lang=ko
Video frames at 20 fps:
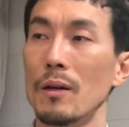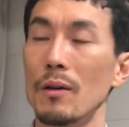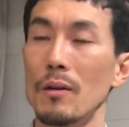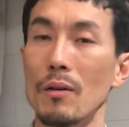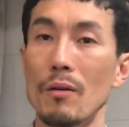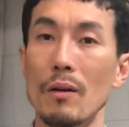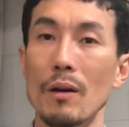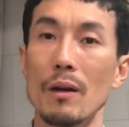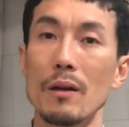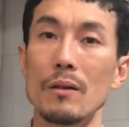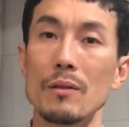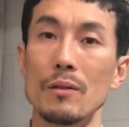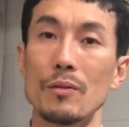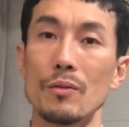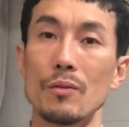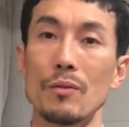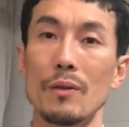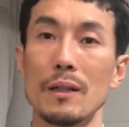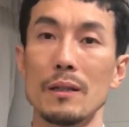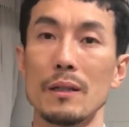현관
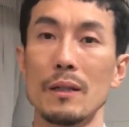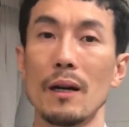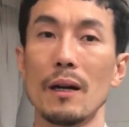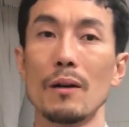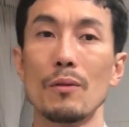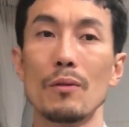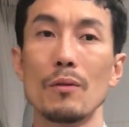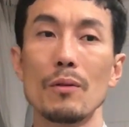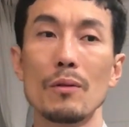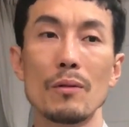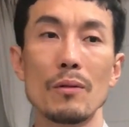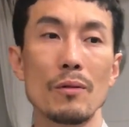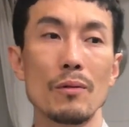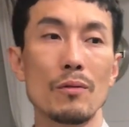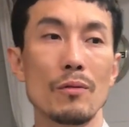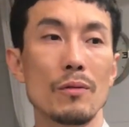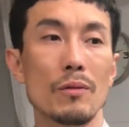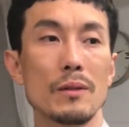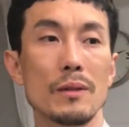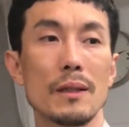청소까지
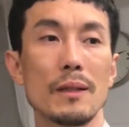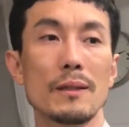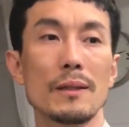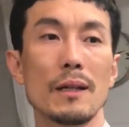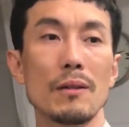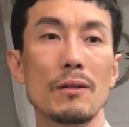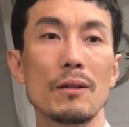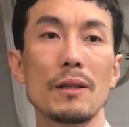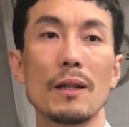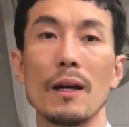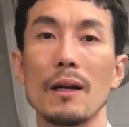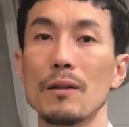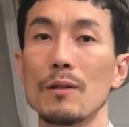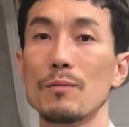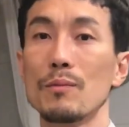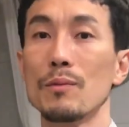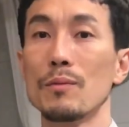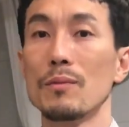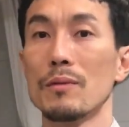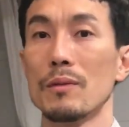하고 책상 이나
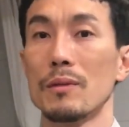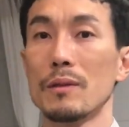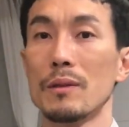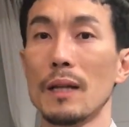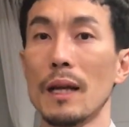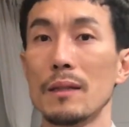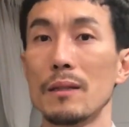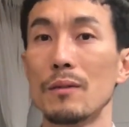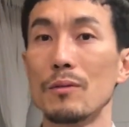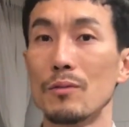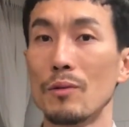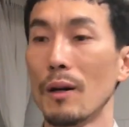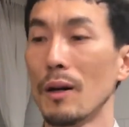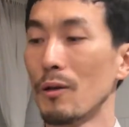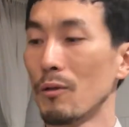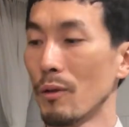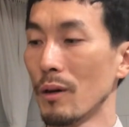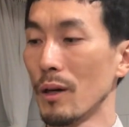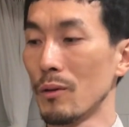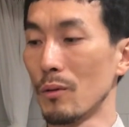이런 부분 다
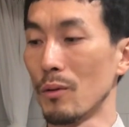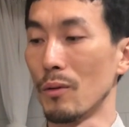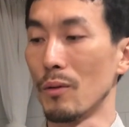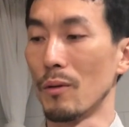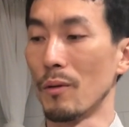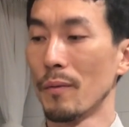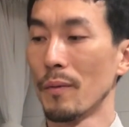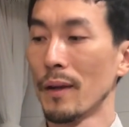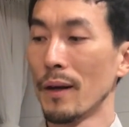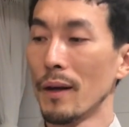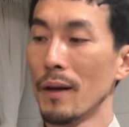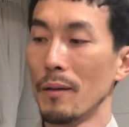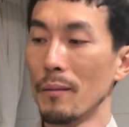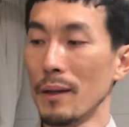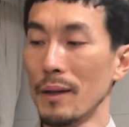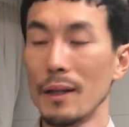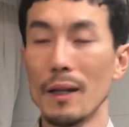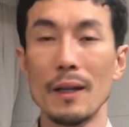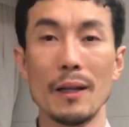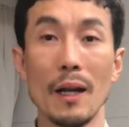청소하고 해도
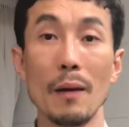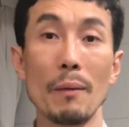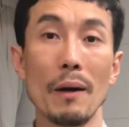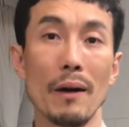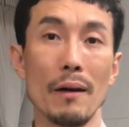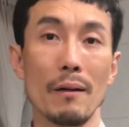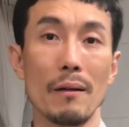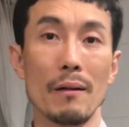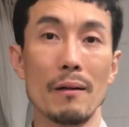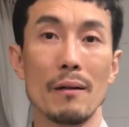배터리 남아요